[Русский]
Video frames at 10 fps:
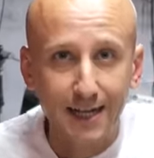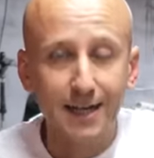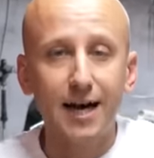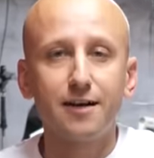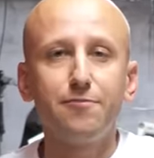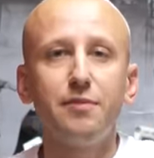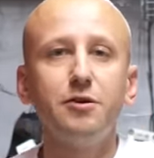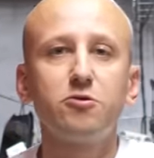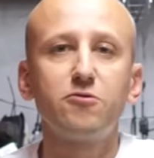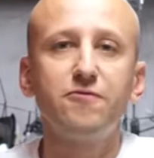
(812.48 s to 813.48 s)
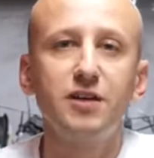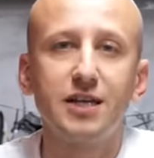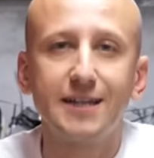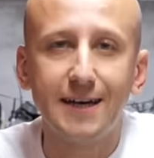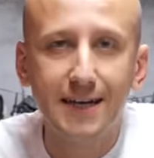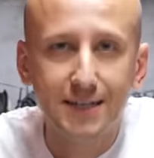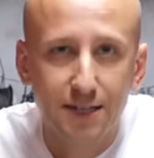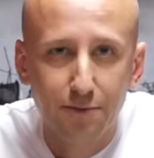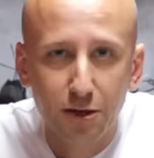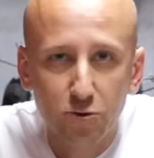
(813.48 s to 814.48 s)
так как к моменту выхода
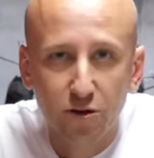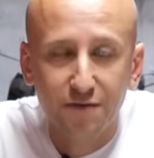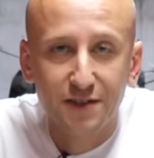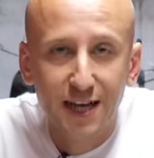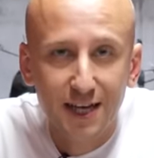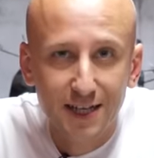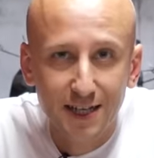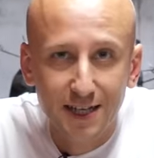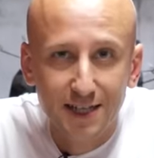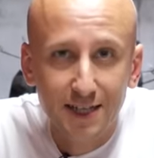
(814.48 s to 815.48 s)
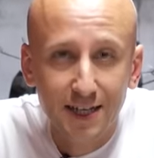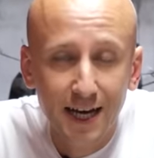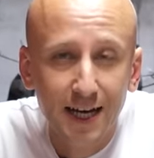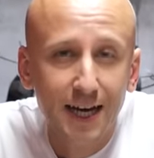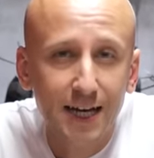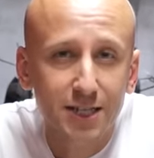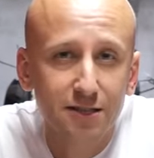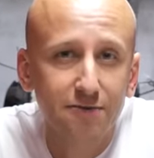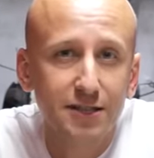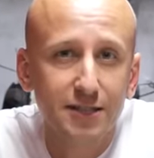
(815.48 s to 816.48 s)
этих моторов на рынок СНГ
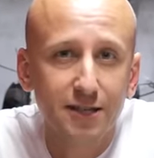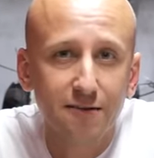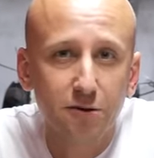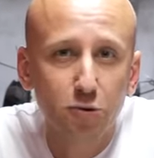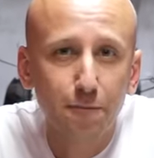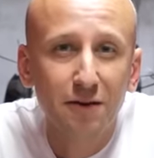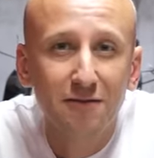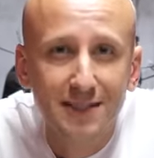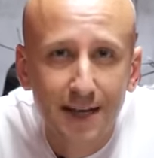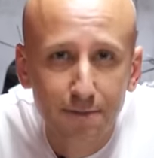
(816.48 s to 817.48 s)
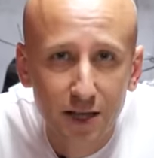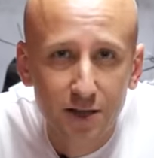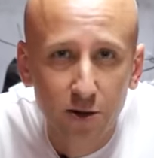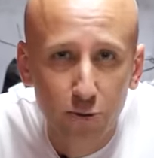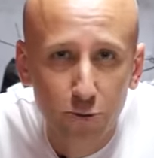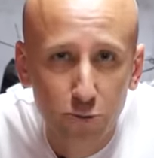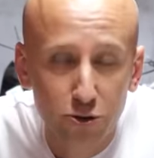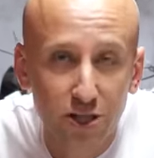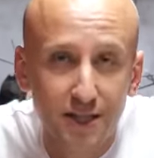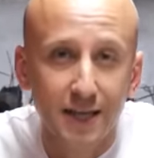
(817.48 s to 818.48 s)
качество дизельного топлива заметно
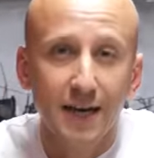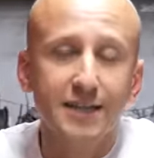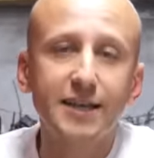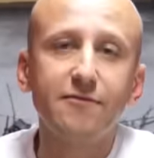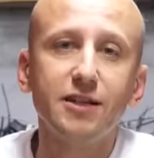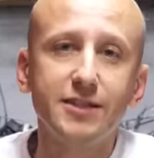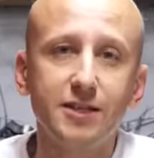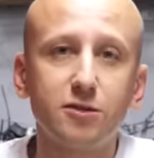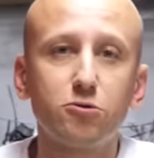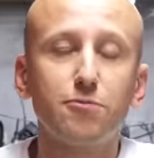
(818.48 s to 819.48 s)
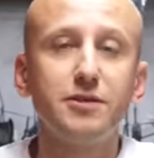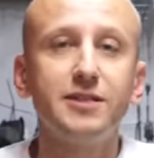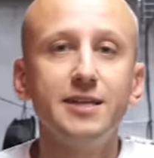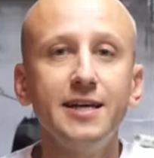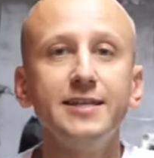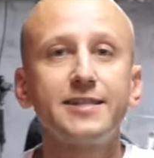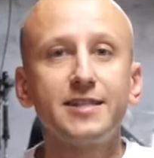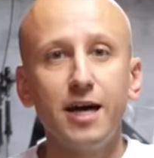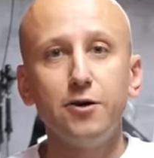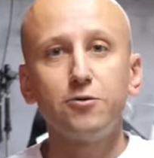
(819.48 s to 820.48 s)
улучшилось. Да и владельцы турбодизелей
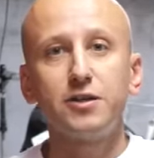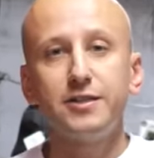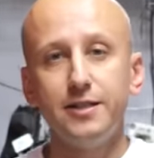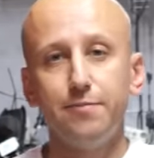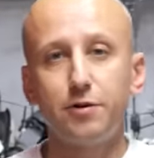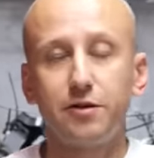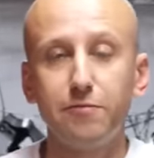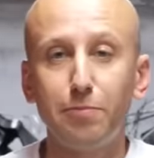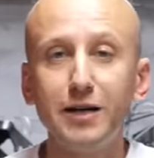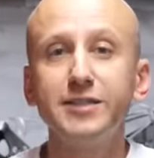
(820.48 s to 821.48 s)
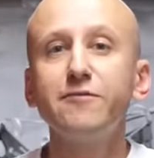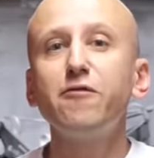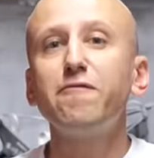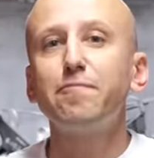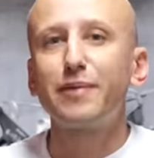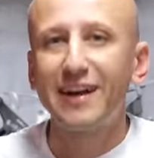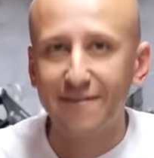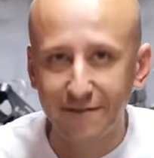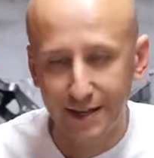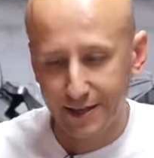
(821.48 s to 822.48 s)
знают, где покупать его в
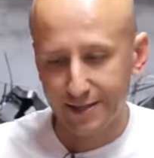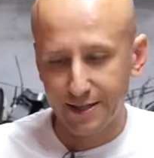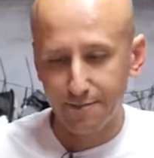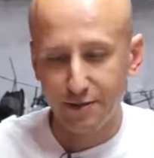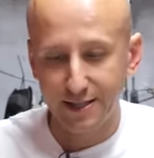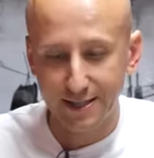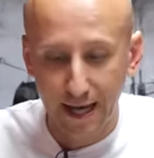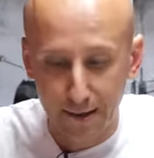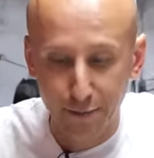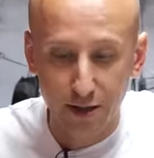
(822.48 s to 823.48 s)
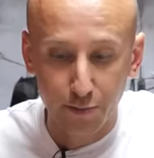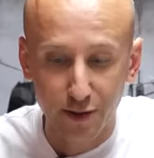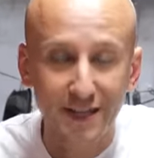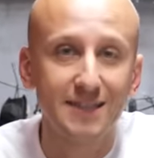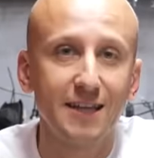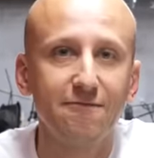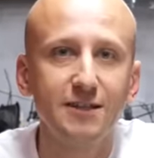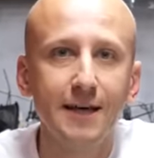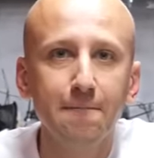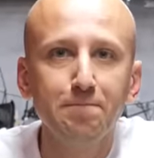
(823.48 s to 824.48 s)
проверенных местах. Поэтому ни к
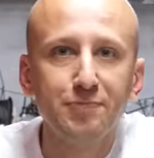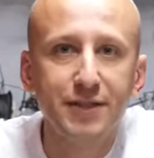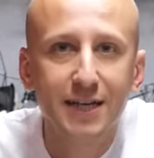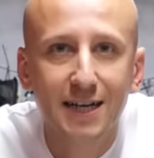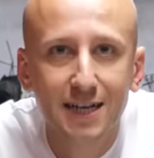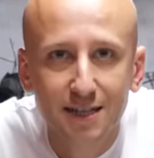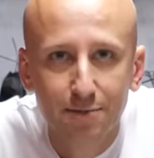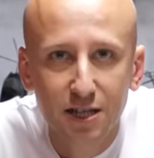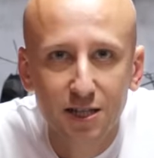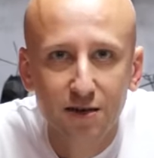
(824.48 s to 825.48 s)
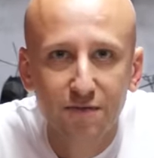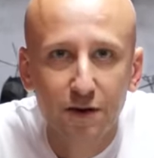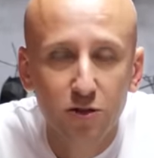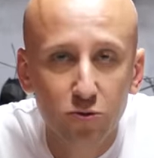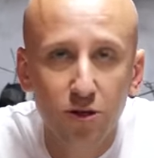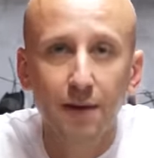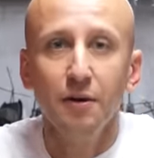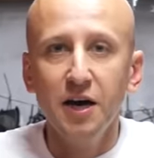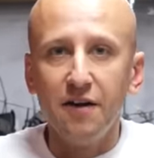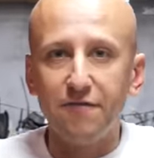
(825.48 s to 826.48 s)
ТНВД, ни к электромагнитным
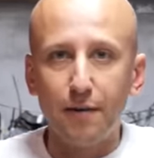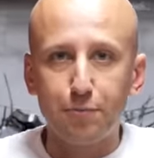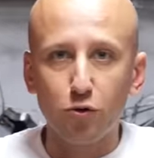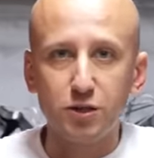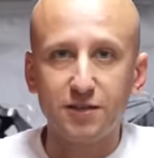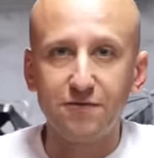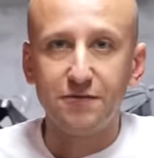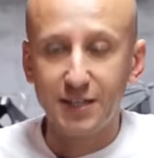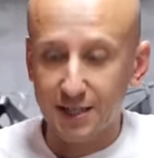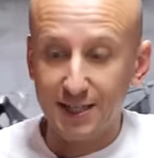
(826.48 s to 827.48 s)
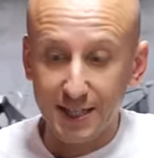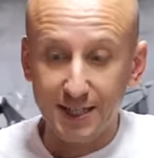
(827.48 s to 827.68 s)
форсункам вопросов нет.